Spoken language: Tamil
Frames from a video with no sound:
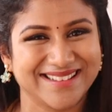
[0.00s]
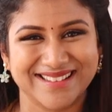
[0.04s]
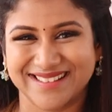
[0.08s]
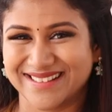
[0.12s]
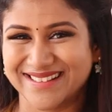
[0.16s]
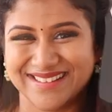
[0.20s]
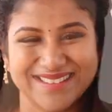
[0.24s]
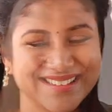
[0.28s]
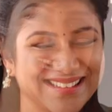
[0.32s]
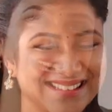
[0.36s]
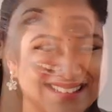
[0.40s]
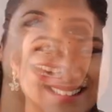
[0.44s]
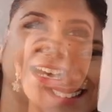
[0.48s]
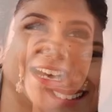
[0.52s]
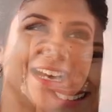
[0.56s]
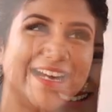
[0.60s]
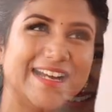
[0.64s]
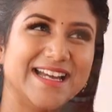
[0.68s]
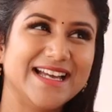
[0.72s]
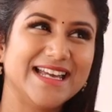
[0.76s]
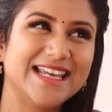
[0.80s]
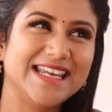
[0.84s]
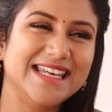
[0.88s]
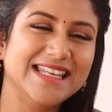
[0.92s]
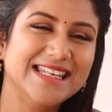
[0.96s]
இருக்குது
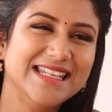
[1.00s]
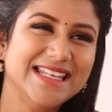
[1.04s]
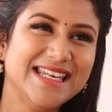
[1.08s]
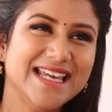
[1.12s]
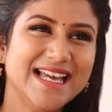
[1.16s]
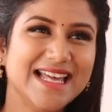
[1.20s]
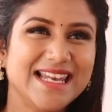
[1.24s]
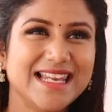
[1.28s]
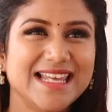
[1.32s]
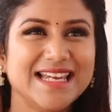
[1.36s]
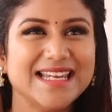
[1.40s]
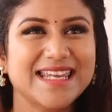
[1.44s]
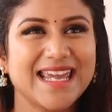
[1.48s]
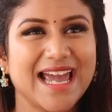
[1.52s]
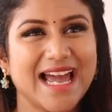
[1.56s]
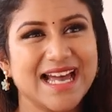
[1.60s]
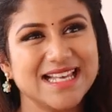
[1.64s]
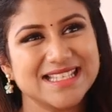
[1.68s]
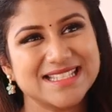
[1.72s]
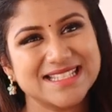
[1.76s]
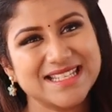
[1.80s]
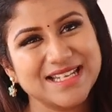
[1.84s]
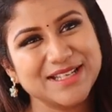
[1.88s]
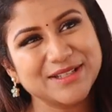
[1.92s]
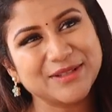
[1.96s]
uh, இனியால்
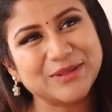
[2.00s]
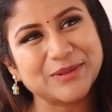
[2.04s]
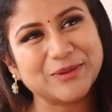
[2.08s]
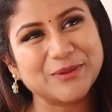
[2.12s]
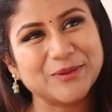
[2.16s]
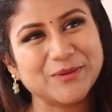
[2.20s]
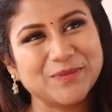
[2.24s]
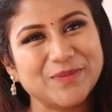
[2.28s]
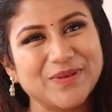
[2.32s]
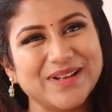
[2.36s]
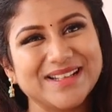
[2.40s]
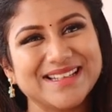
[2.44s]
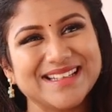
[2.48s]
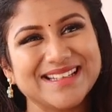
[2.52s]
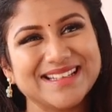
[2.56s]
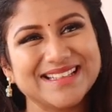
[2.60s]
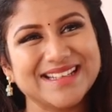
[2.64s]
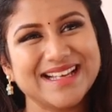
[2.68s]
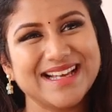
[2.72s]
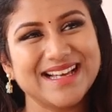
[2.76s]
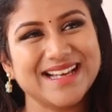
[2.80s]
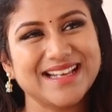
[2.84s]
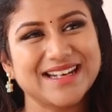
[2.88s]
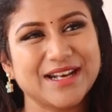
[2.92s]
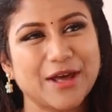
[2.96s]
கேஸ்ட் அண்ட் க்ரூன்னு
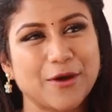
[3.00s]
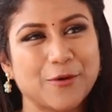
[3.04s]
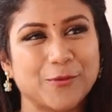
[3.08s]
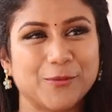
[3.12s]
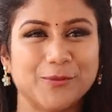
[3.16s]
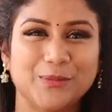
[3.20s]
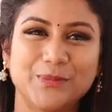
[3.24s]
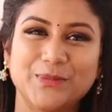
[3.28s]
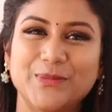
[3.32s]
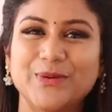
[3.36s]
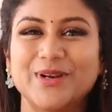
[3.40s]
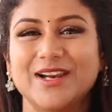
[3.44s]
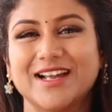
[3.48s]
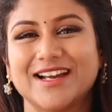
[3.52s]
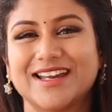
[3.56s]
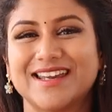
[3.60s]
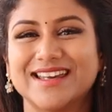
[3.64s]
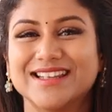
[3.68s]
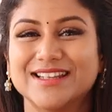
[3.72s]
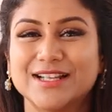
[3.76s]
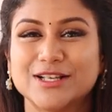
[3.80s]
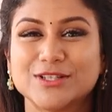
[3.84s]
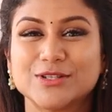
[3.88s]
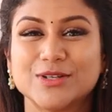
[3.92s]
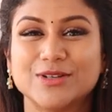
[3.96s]
பார்த்தீங்கன்னா நான் ரொம்ப
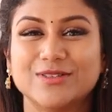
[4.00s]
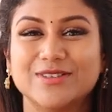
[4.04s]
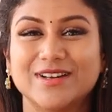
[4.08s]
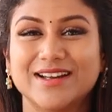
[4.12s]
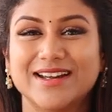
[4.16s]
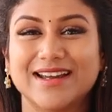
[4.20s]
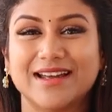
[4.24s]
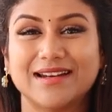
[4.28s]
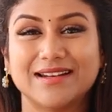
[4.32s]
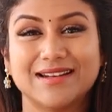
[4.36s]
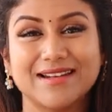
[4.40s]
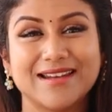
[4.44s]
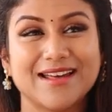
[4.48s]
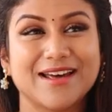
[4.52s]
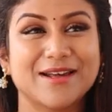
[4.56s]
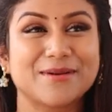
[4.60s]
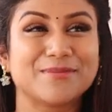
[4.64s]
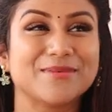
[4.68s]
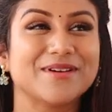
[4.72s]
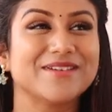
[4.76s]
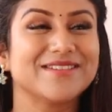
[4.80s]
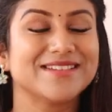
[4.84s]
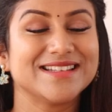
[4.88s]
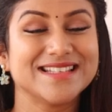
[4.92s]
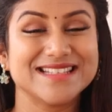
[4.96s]
லக்கின்னு தான் சொல்லுவேன்
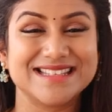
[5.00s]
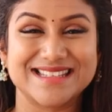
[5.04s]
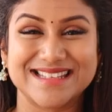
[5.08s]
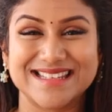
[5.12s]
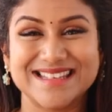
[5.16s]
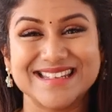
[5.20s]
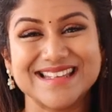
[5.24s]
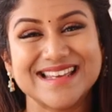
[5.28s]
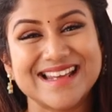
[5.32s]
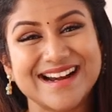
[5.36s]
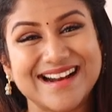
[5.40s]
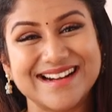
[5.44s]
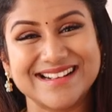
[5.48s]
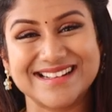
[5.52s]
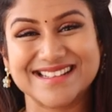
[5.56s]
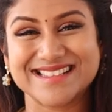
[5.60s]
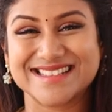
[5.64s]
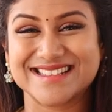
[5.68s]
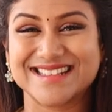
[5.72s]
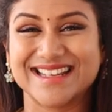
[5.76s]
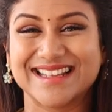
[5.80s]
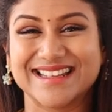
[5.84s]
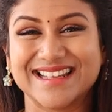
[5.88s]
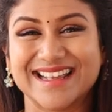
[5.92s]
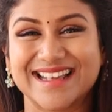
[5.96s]
எல்லாருமே வந்து சீனியர்
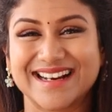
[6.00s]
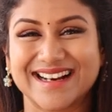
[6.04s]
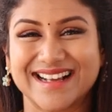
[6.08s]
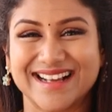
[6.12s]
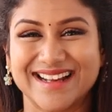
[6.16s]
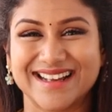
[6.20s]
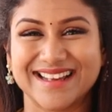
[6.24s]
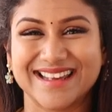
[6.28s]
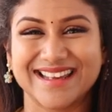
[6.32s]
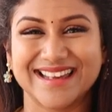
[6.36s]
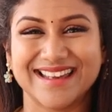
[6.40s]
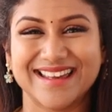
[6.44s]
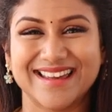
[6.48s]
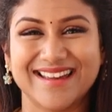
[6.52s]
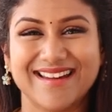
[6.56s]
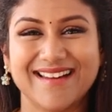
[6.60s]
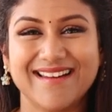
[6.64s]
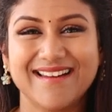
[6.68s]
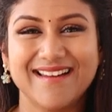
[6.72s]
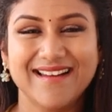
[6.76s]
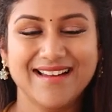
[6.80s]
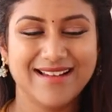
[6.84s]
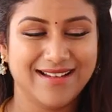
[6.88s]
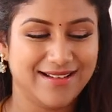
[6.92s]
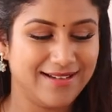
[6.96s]
ஆர்டிஸ்டாக தான் இருக்காங்க இங்கே
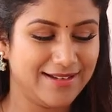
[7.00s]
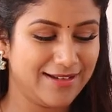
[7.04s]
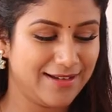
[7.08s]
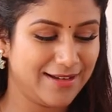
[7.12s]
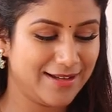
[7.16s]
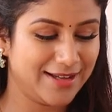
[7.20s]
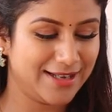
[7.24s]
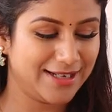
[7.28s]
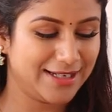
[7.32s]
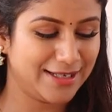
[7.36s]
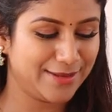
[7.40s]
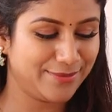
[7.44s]
uh,